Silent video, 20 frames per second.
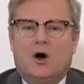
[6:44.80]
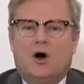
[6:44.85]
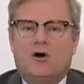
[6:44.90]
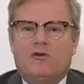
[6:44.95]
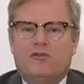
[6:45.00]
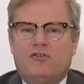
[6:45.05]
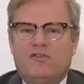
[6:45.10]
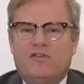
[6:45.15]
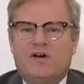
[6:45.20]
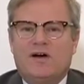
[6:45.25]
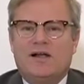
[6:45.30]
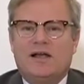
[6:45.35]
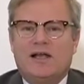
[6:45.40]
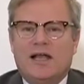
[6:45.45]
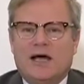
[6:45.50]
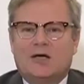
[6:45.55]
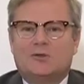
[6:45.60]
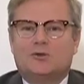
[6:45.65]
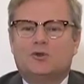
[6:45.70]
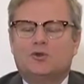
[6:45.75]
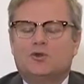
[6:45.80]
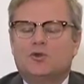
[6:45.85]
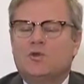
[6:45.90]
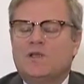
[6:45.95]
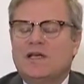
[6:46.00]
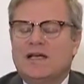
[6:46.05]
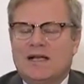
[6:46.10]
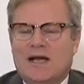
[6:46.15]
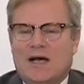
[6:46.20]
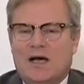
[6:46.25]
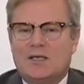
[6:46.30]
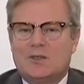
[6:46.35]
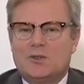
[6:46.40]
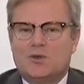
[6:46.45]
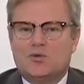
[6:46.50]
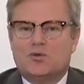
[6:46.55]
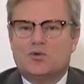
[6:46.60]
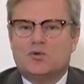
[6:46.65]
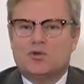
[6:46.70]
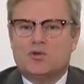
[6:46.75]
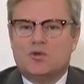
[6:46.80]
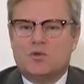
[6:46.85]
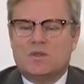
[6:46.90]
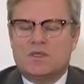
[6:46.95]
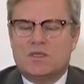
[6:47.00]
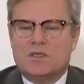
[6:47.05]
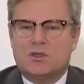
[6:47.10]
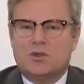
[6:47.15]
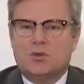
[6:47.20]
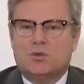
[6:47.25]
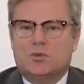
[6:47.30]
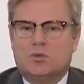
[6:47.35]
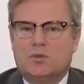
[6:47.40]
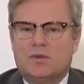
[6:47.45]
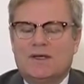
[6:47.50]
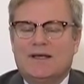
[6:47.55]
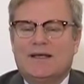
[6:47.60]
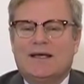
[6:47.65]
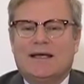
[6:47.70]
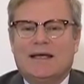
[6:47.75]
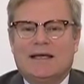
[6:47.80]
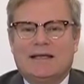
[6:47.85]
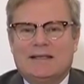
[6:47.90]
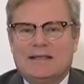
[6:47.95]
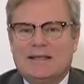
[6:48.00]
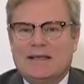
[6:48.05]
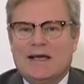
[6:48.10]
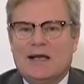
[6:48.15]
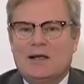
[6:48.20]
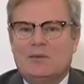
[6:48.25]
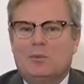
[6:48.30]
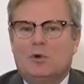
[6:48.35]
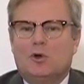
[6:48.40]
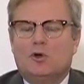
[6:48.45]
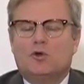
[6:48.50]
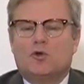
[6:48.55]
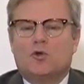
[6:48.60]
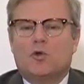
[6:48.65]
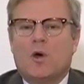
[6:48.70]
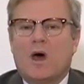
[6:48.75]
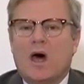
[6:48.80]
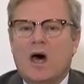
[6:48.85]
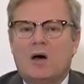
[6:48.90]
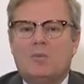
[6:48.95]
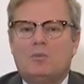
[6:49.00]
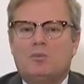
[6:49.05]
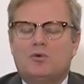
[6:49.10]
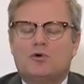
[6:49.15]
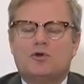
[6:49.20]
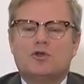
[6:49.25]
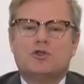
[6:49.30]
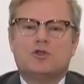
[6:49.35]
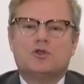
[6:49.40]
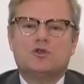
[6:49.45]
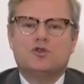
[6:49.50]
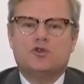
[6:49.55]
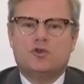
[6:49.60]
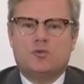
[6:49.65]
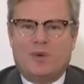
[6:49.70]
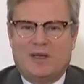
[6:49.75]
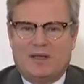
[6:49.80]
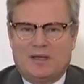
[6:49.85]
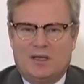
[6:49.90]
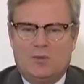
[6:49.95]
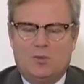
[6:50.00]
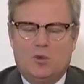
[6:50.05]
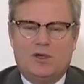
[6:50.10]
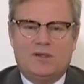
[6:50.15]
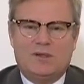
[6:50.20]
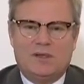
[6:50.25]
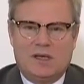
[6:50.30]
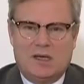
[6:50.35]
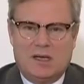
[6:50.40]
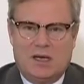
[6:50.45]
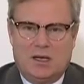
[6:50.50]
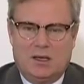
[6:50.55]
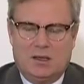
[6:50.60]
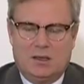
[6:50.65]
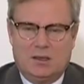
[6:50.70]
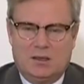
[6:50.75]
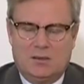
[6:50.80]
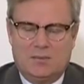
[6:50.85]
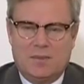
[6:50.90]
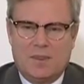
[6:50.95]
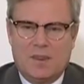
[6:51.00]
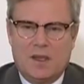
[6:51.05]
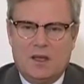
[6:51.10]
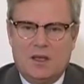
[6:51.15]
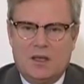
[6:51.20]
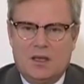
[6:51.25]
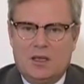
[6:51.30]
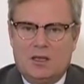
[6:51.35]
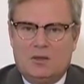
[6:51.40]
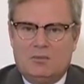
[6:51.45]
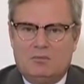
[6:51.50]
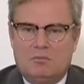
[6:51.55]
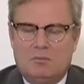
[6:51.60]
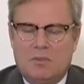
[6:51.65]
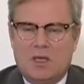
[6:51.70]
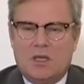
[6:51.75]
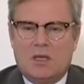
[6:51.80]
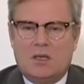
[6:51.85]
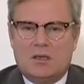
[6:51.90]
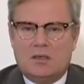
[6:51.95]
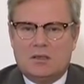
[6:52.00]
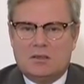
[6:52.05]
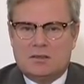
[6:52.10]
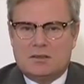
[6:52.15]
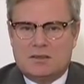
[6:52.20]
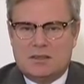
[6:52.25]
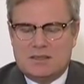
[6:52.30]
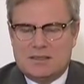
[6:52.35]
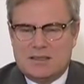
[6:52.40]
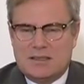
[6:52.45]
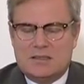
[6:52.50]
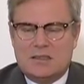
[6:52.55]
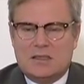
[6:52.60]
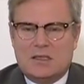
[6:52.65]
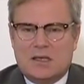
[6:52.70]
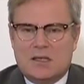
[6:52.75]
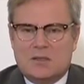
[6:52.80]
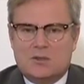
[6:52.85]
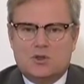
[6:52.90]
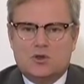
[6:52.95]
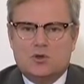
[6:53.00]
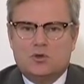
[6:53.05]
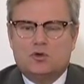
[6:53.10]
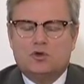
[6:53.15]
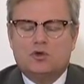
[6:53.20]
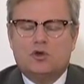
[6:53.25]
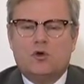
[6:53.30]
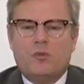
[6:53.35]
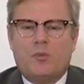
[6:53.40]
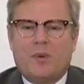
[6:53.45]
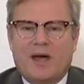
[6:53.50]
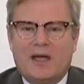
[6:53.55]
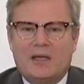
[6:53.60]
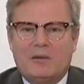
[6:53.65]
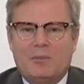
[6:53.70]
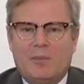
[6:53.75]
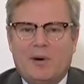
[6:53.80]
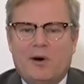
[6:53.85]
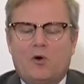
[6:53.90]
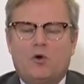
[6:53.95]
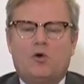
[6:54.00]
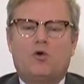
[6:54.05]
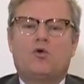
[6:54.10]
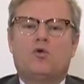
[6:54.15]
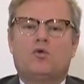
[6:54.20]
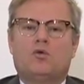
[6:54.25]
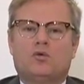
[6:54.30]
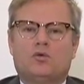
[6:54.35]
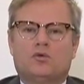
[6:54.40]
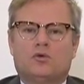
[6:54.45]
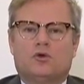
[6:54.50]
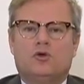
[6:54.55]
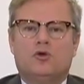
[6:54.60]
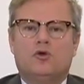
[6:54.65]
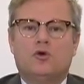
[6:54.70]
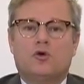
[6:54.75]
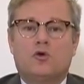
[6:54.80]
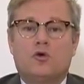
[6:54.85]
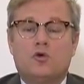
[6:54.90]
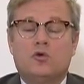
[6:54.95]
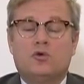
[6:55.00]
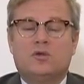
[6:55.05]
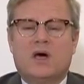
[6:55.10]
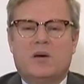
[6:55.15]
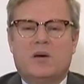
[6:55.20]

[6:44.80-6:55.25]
Enfin, l'acte de déclaration de succession est également de 1% du patrimoine déclaré. Mais ces indications ne prennent pas en compte le coût